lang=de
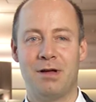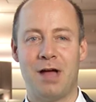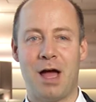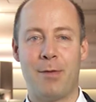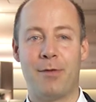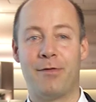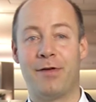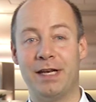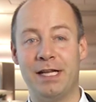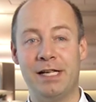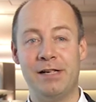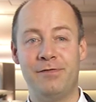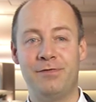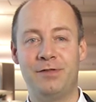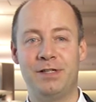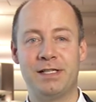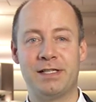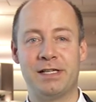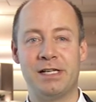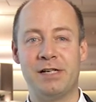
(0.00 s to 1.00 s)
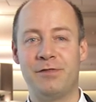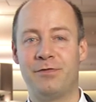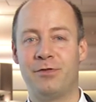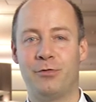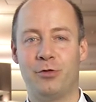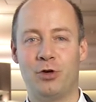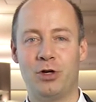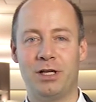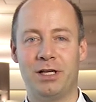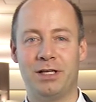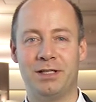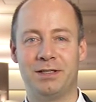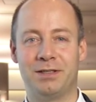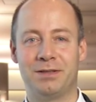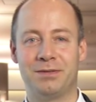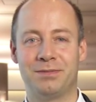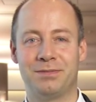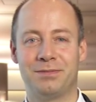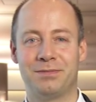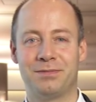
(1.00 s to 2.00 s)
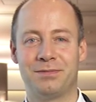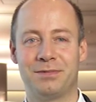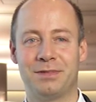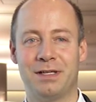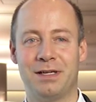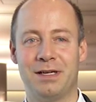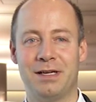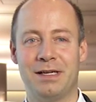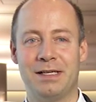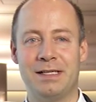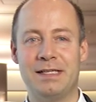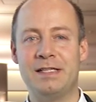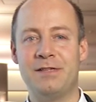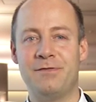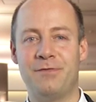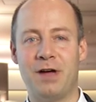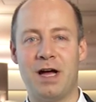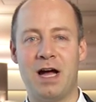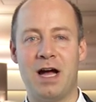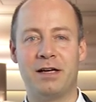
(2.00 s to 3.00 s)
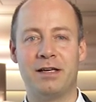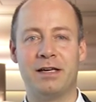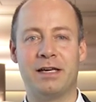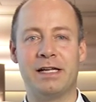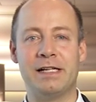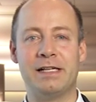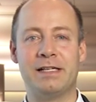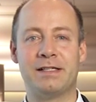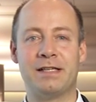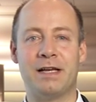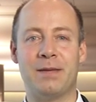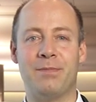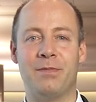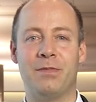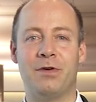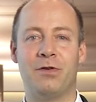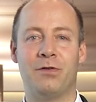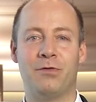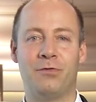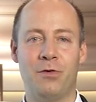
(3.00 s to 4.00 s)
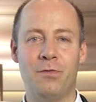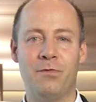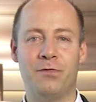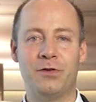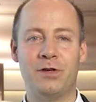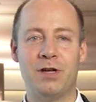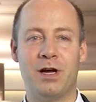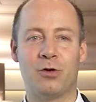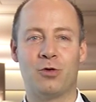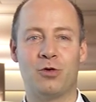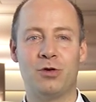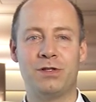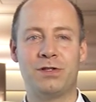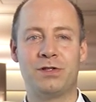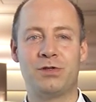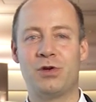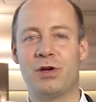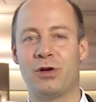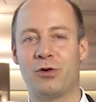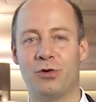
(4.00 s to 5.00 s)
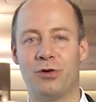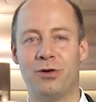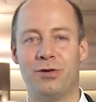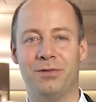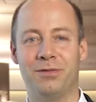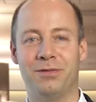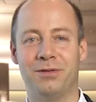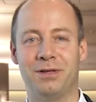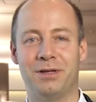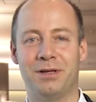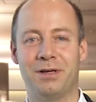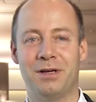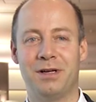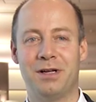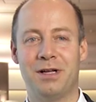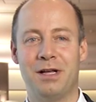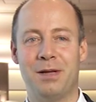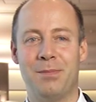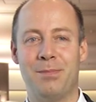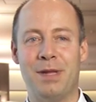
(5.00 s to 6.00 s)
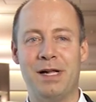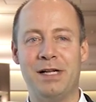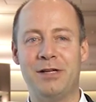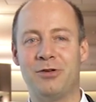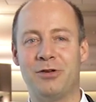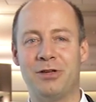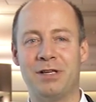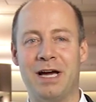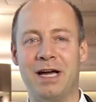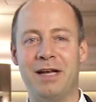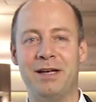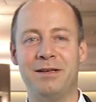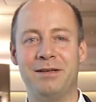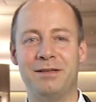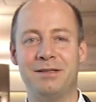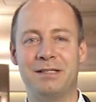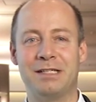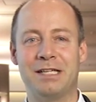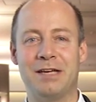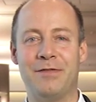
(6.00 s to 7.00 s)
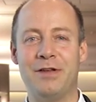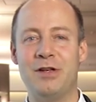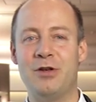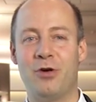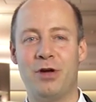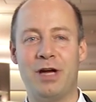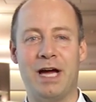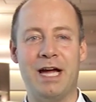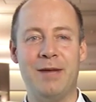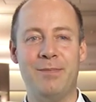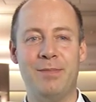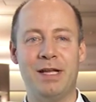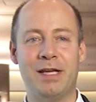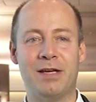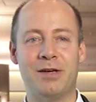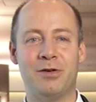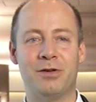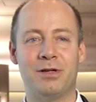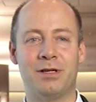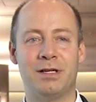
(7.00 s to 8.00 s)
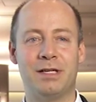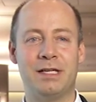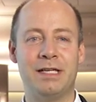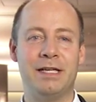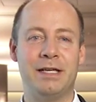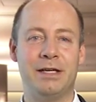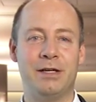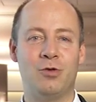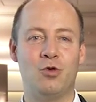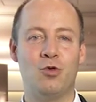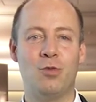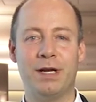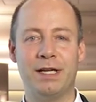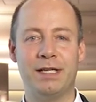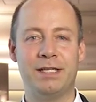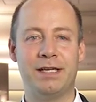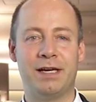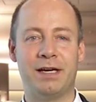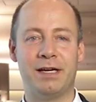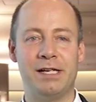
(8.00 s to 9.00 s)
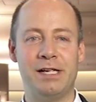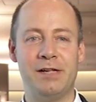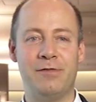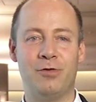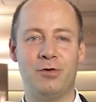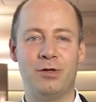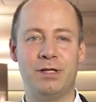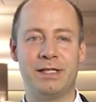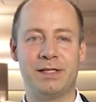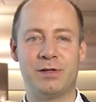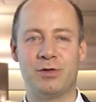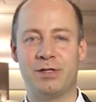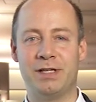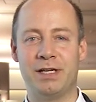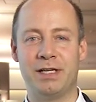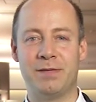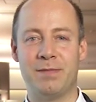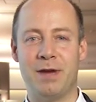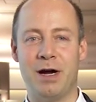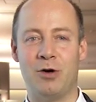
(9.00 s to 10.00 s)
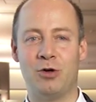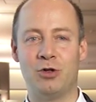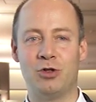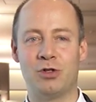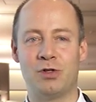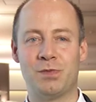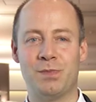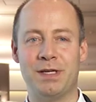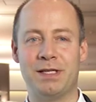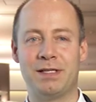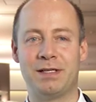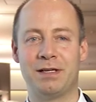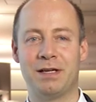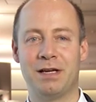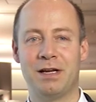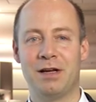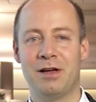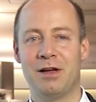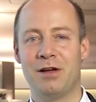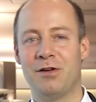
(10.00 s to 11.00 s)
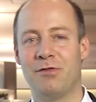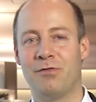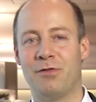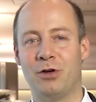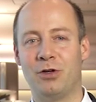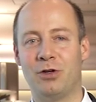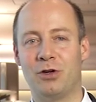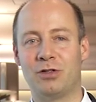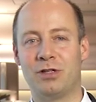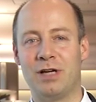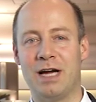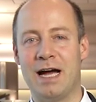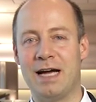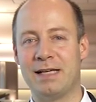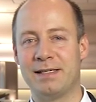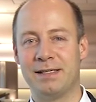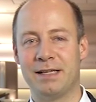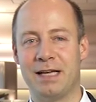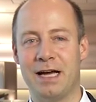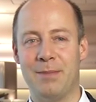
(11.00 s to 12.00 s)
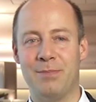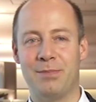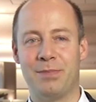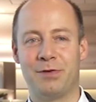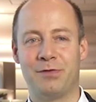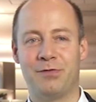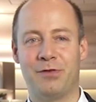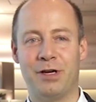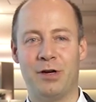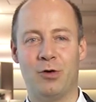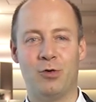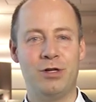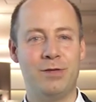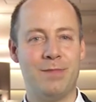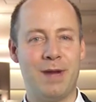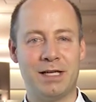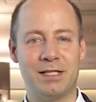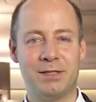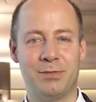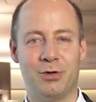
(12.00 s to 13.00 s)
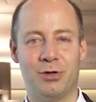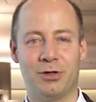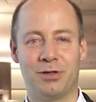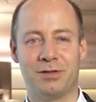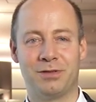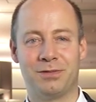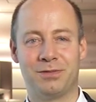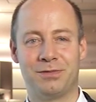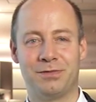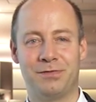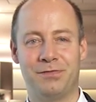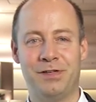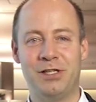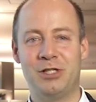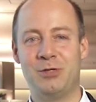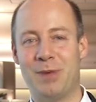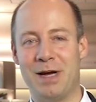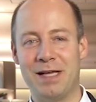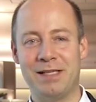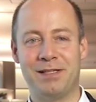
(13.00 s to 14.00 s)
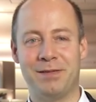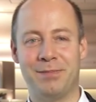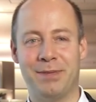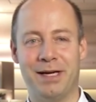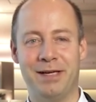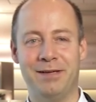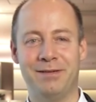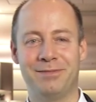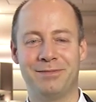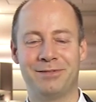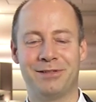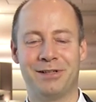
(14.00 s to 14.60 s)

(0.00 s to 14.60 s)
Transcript: Aber wann hilft diese Hilfe wirklich? Diese Frage gilt es am 5. August zu ergründen. Meldet euch an, gewinnt neue Einblicke in die humanitäre Hilfe und diskutiert im Ausschuss mit Frau Dr. Hasenkamp von der Uni Magdeburg. Viel Spaß dabei.